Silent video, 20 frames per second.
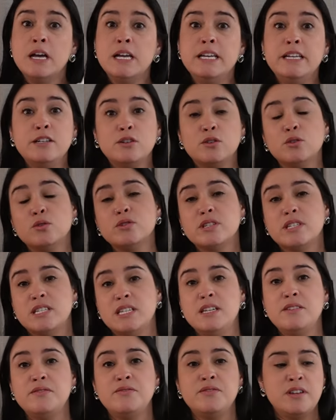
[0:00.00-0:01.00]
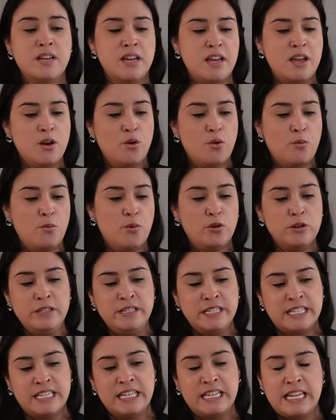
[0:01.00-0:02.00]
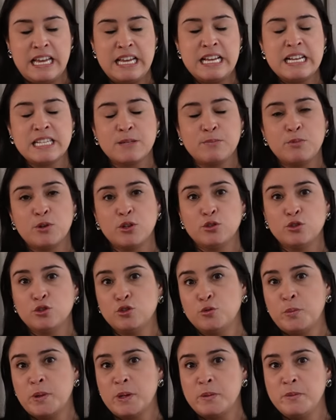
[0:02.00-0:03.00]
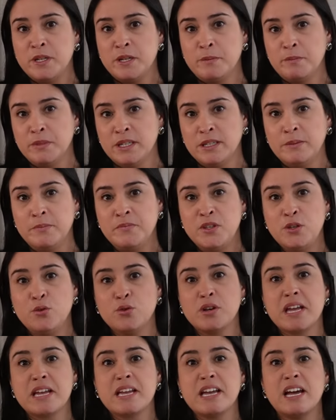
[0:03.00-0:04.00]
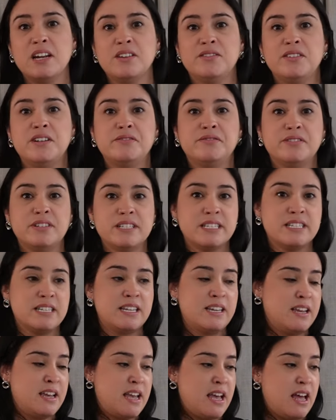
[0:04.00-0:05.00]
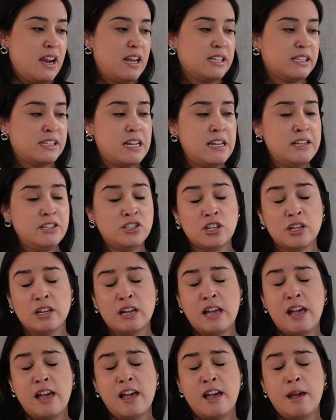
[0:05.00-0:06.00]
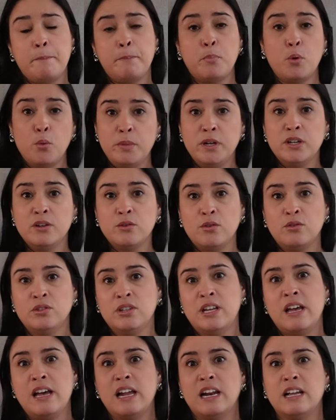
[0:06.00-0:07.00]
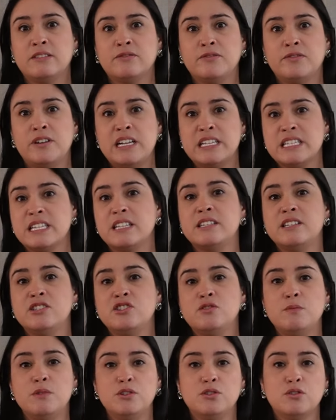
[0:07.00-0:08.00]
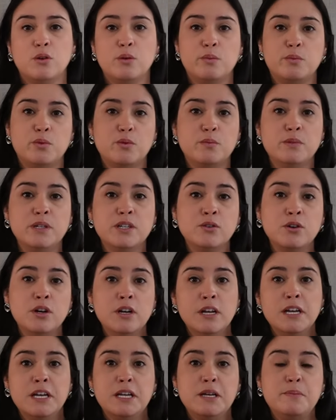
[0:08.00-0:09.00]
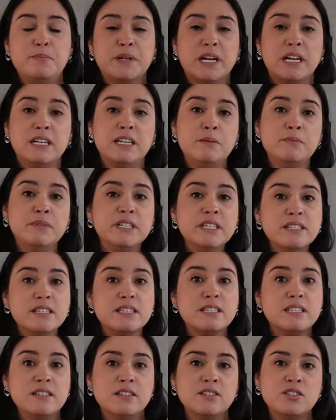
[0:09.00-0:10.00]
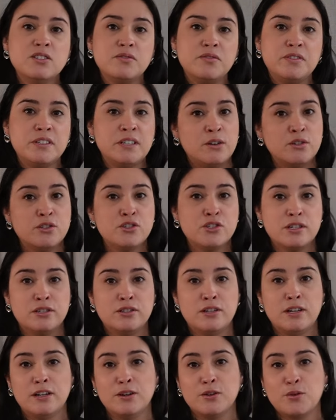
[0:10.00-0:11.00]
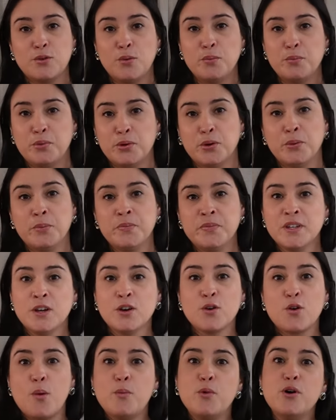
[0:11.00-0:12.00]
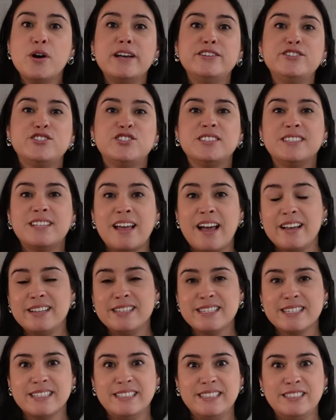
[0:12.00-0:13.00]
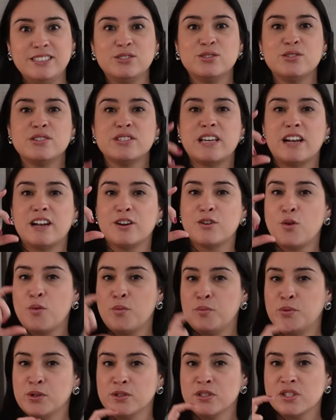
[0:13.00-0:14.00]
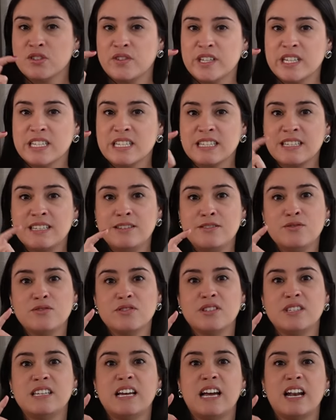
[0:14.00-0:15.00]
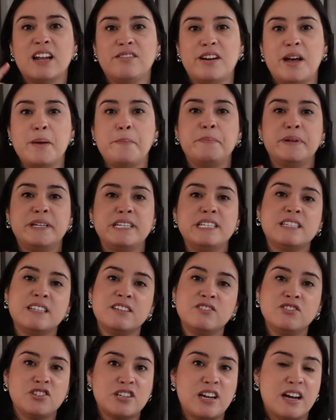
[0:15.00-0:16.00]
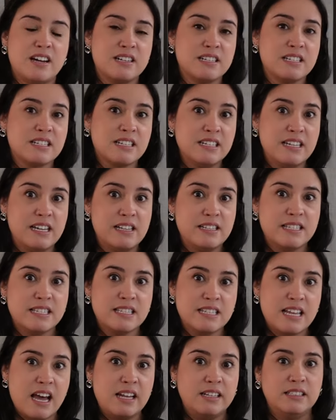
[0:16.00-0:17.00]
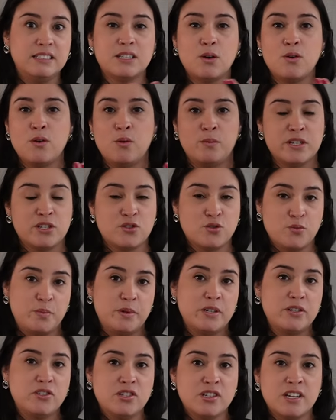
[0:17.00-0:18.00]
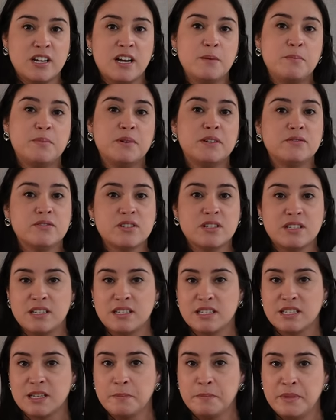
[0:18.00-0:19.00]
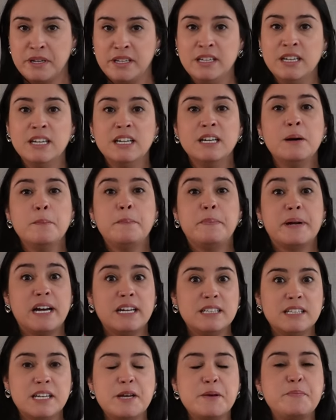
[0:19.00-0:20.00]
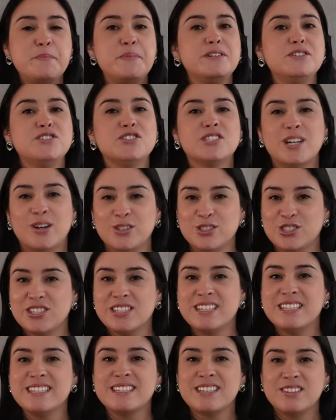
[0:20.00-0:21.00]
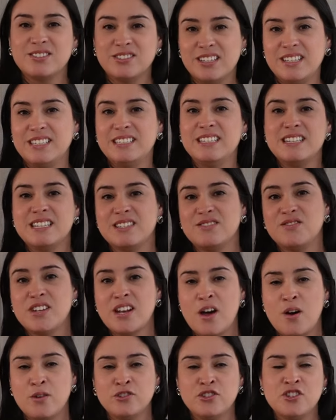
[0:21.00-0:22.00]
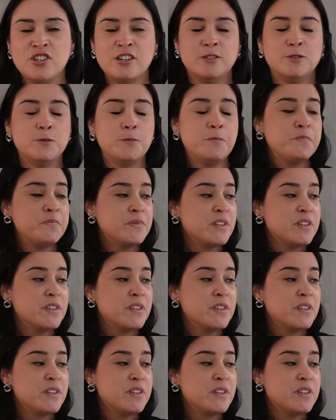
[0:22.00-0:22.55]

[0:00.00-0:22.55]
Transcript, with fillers: Inclusive, eu ensinei esse produto para minha irmã e o que, que ela vai fazer? Ela atende é, público, né? Ela faz atendimento ao público e para lembrancinha de final de ano ela comprou. Como rende 10 litros, ela comprou os frasquinhos e ela vai presentear as clientes dela. Então é uma super dica aí para vocês também para de repente estar tá utilizando aí nesse final de ano.